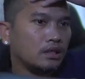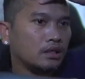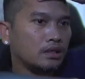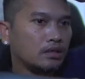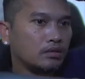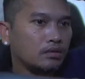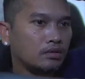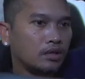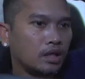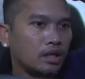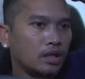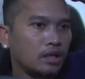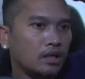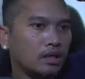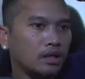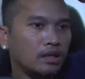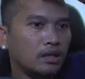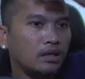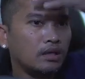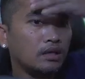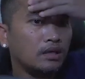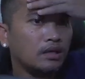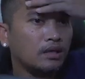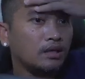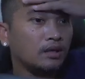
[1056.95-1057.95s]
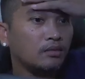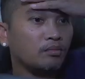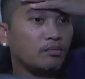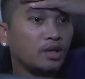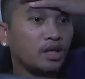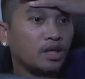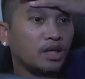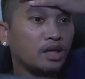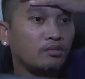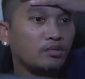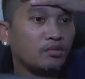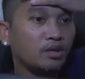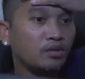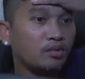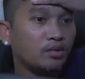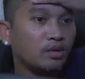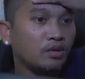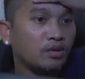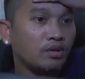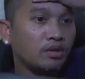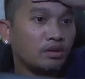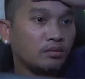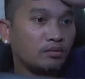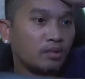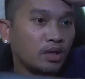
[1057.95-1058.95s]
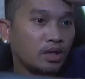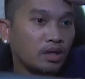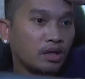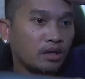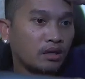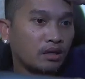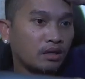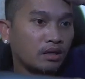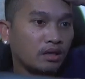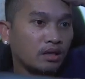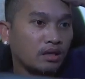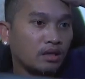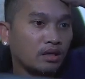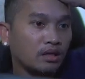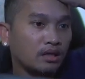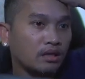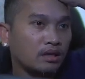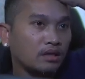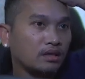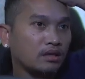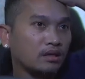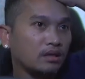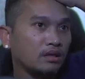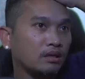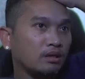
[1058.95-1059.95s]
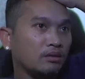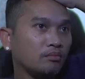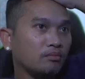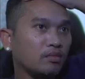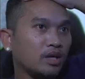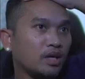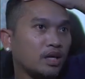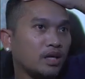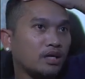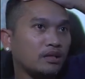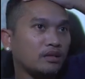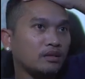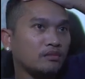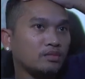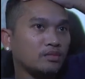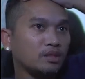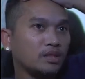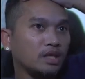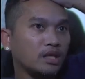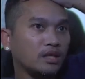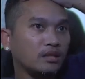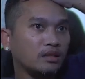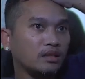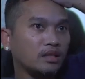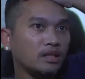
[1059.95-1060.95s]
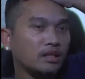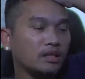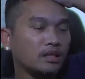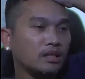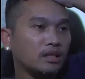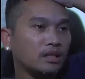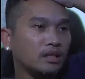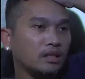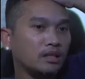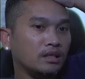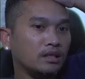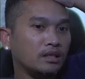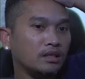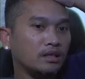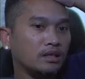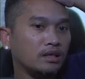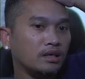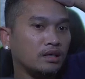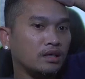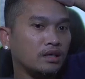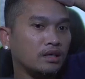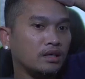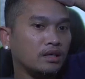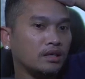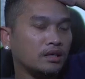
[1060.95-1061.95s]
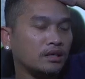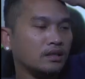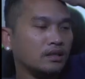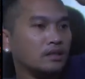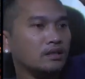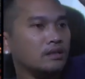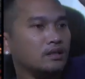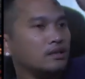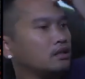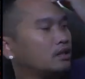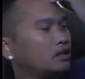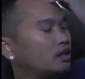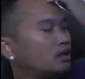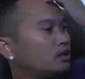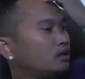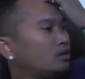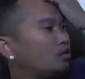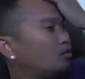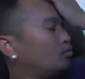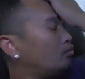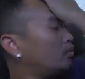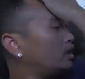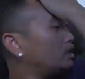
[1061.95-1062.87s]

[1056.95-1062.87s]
ok con năng bong bồn con năng bài ra tiệt ấy kênh lụm bài